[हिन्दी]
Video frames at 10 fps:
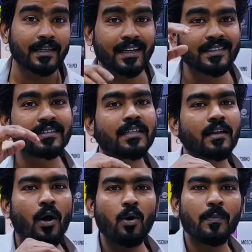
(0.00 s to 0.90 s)
टेस्ट
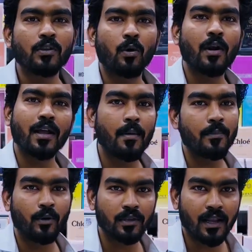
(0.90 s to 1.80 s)
और भी थोड़ा कम में
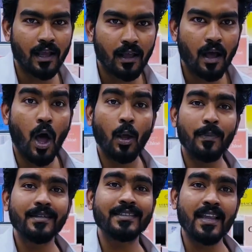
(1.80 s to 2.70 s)
होता है ना हाँ। और
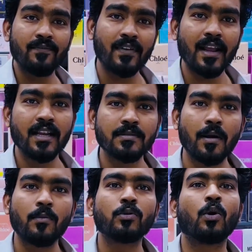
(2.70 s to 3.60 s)
भी सेम फ्रेग्रेंस में
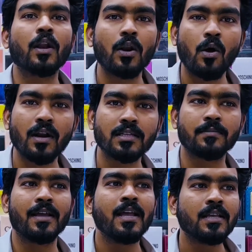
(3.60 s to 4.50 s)
आपको थोड़ा लॉन्ग लास्ट
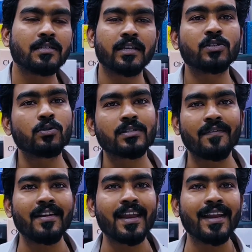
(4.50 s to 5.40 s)
में सिक्स टू
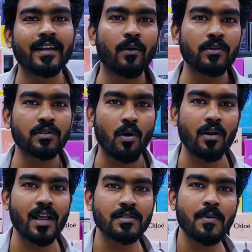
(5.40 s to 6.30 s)
सेवन एट आवर्स लॉन्ग
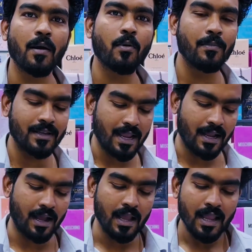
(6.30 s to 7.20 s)
लास्ट में आपको मिल
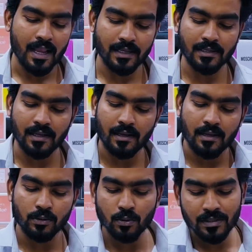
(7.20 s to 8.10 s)
जाएगा ऐसा
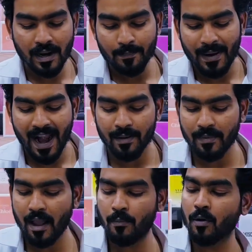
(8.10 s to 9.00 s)
दूसरा ब्रांड
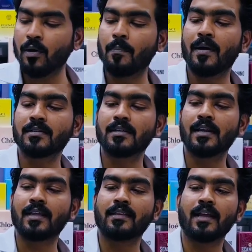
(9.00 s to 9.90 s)
में हम लोग का पास
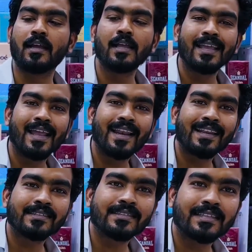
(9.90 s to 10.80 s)
रहता
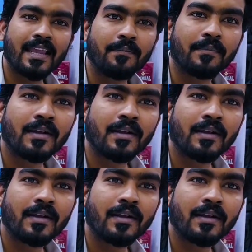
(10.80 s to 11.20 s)
है सेम